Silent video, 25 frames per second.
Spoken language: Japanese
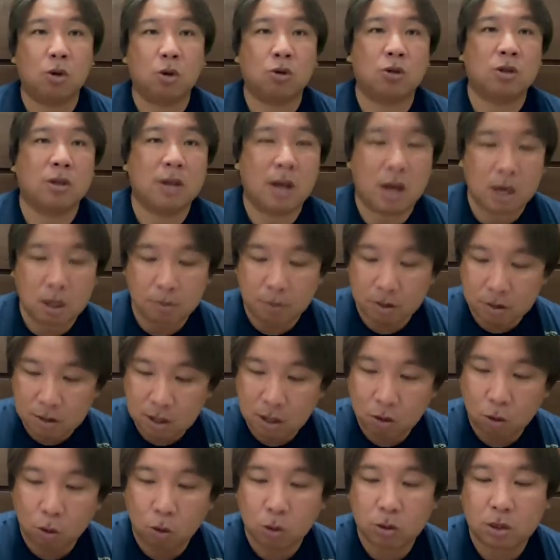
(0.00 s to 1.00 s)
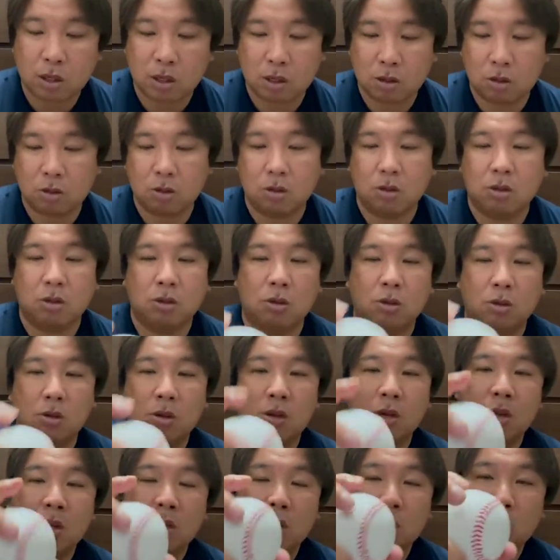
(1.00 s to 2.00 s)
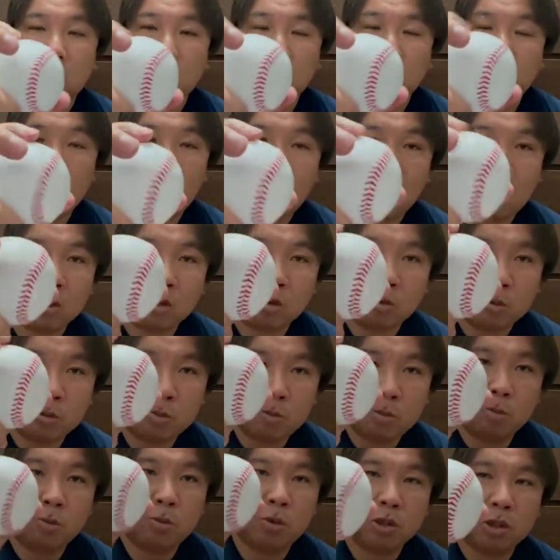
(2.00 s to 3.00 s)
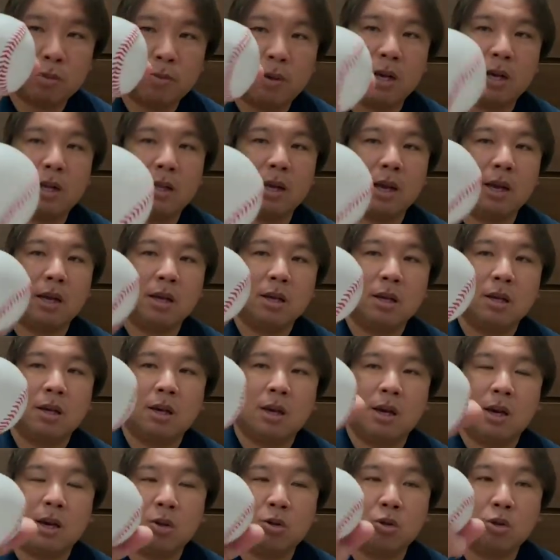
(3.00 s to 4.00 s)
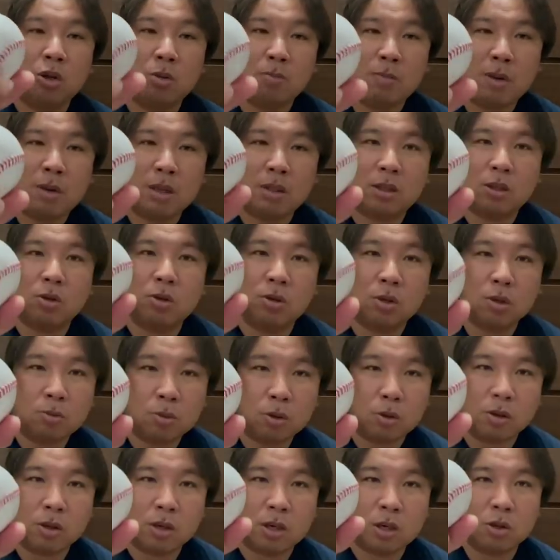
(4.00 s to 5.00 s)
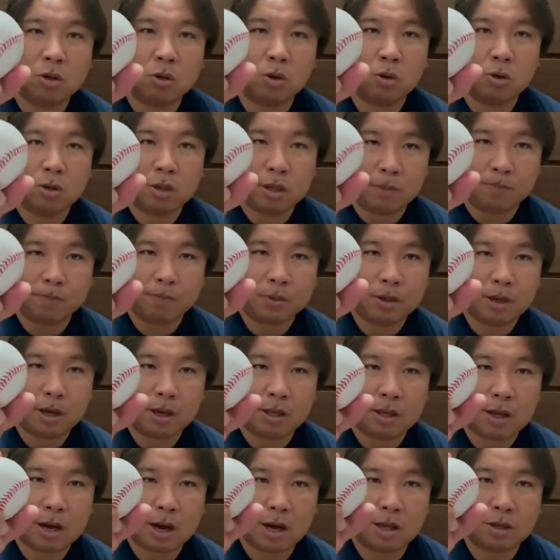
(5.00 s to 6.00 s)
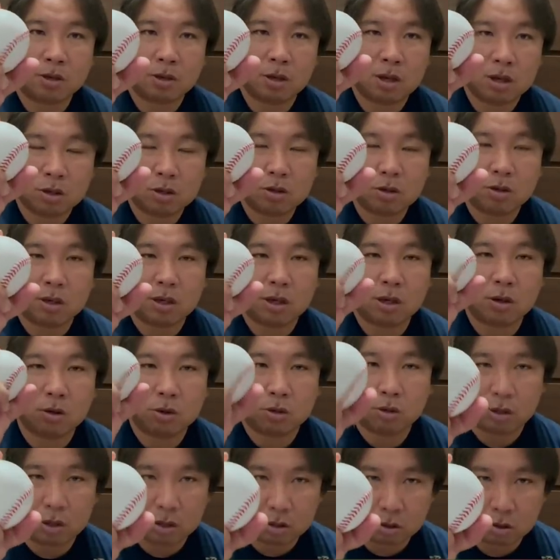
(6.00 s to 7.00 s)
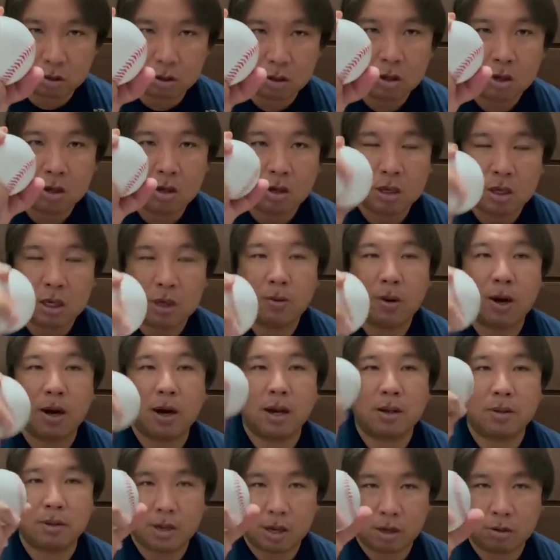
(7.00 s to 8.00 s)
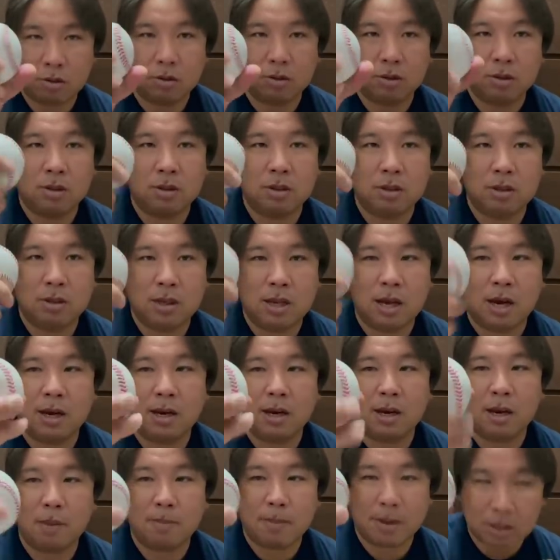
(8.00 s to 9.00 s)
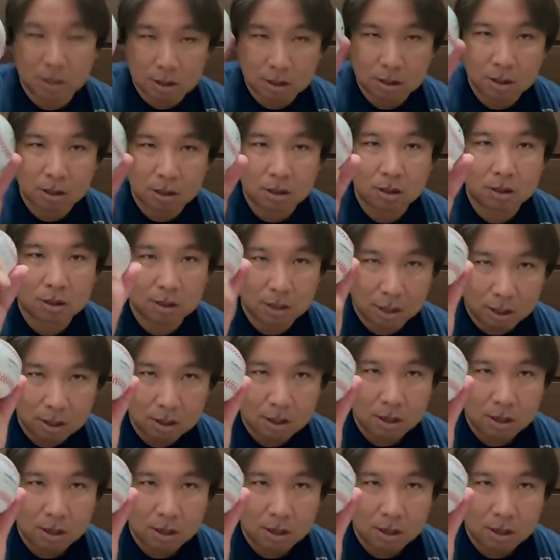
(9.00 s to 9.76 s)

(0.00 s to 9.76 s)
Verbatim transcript: つに入りますね。公式支給。この皮の部分も滑らない、えー、縫い目っていうのも非常に、えー、高すぎず低すぎず違和感なく投げれます、ね、